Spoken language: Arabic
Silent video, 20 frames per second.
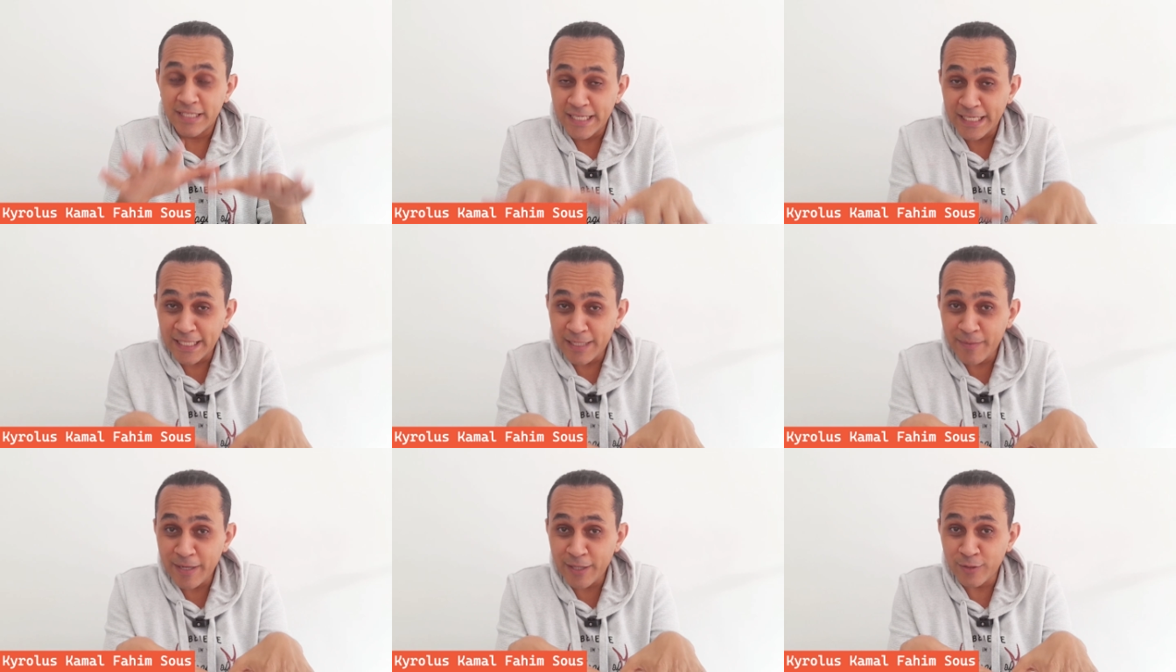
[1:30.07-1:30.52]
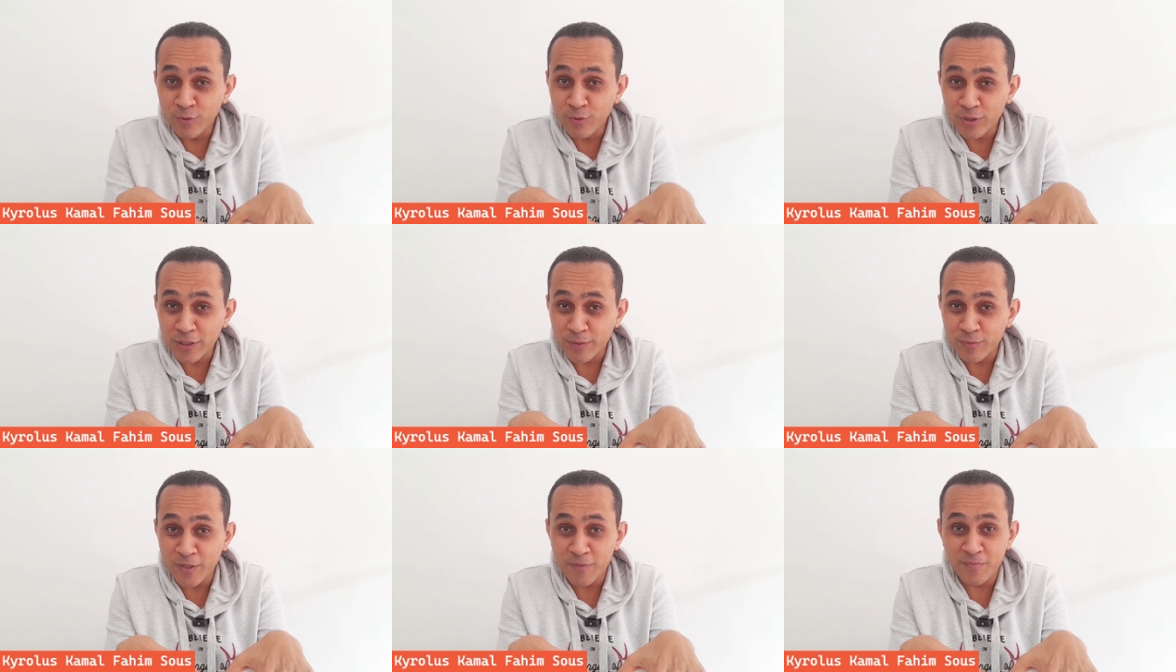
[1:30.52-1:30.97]
هنا بقى
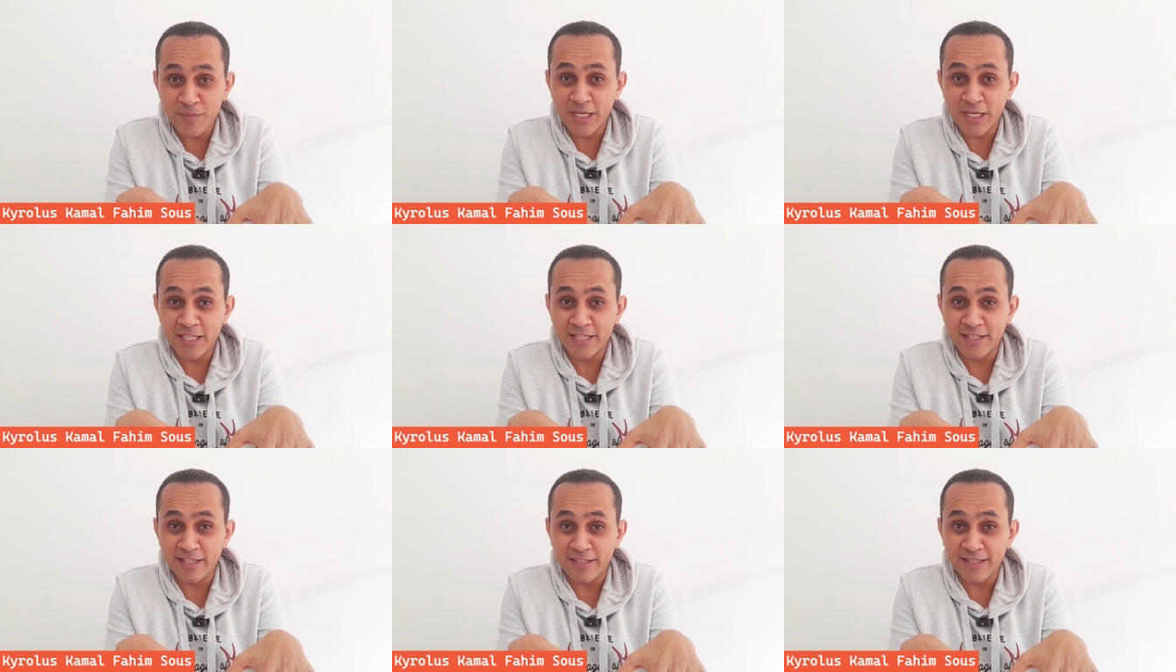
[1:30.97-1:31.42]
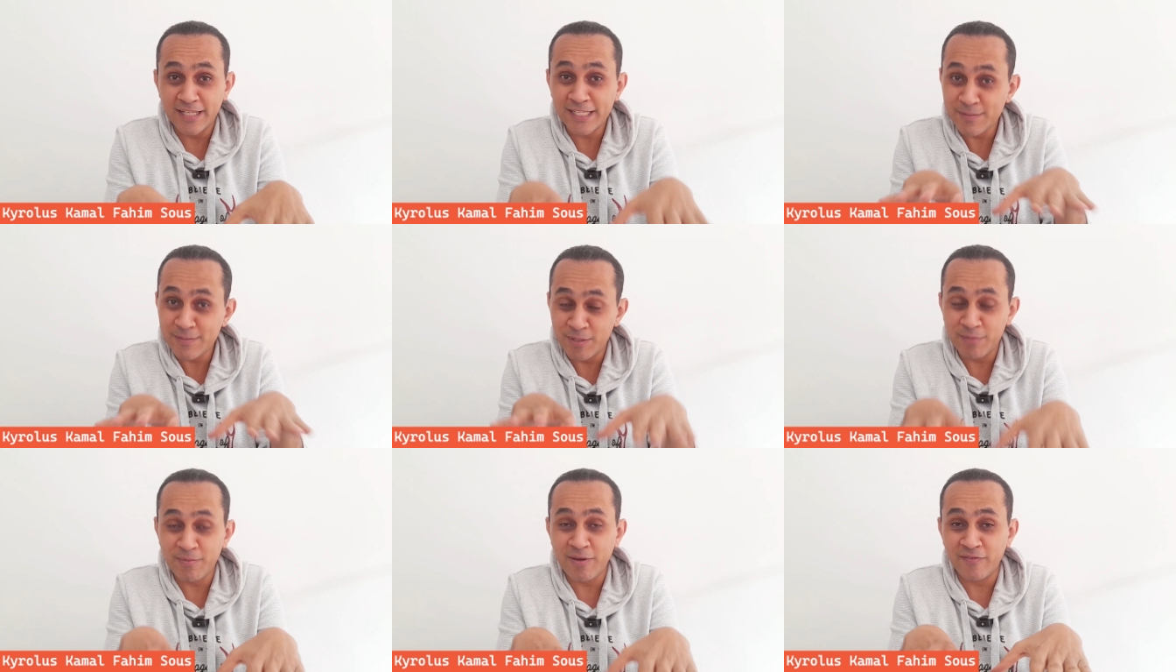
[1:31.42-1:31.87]
النقطه مهمه جدا
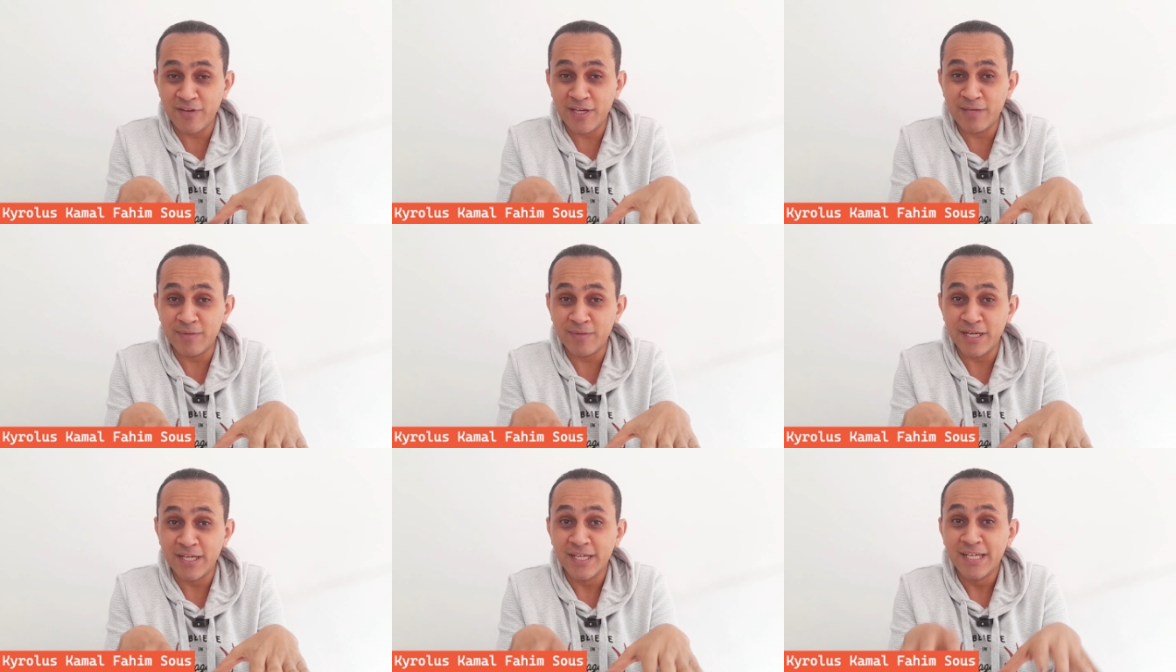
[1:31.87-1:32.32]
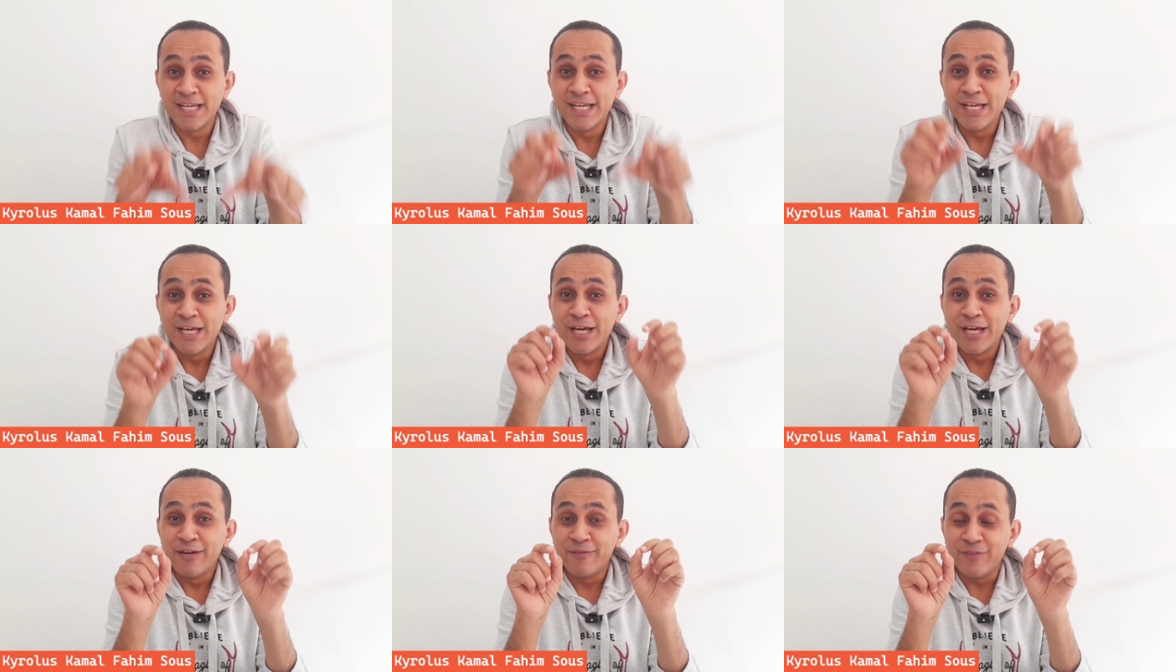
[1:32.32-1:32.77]
لازم تبقى فاهمها
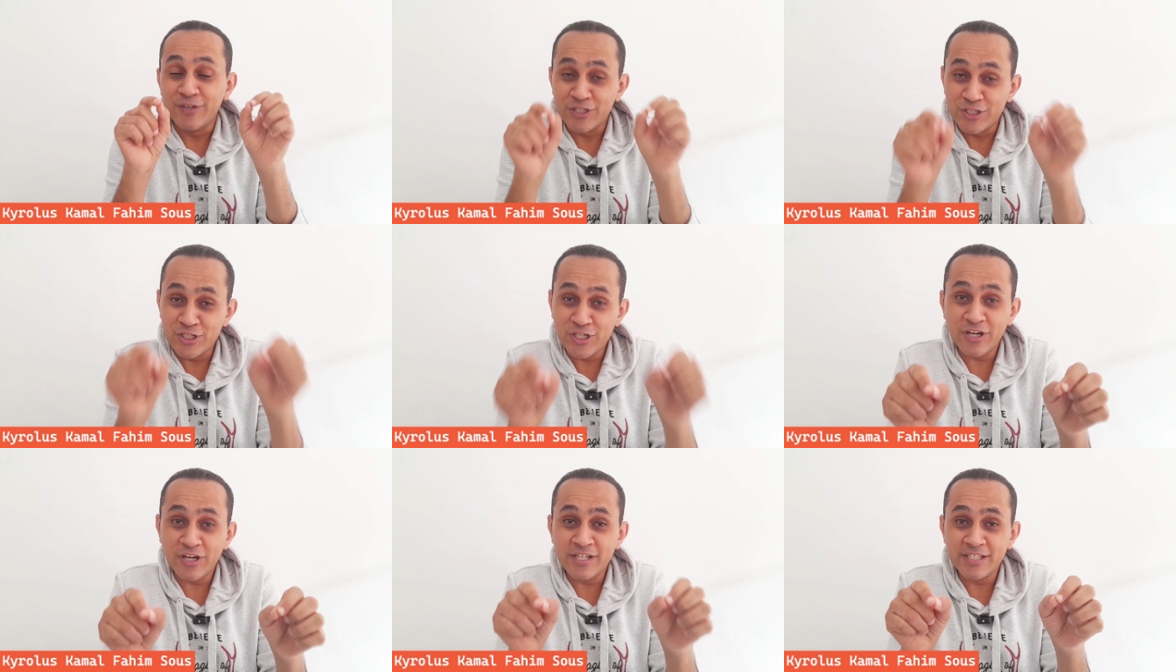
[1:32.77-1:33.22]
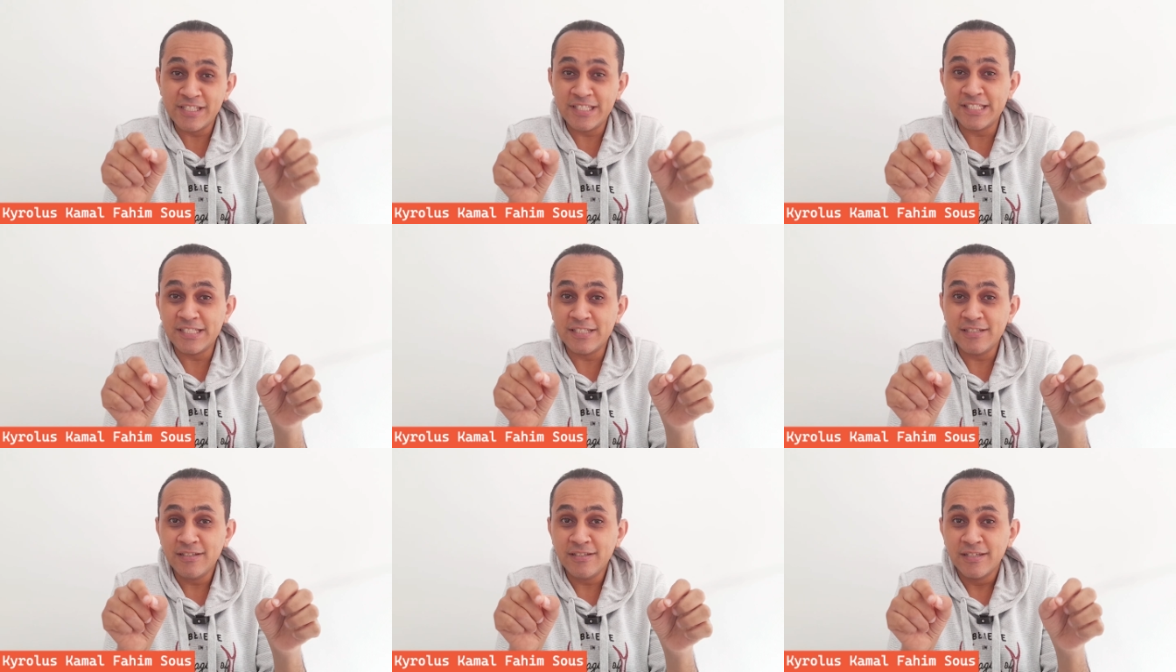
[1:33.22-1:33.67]
في جي اي
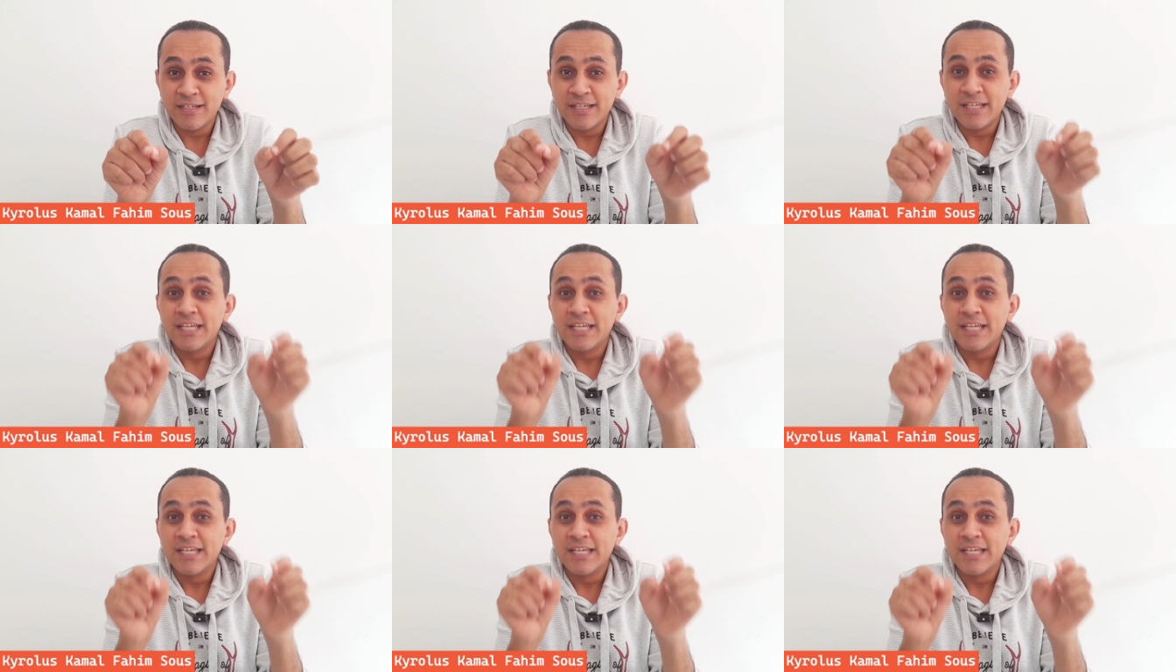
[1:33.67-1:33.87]
تي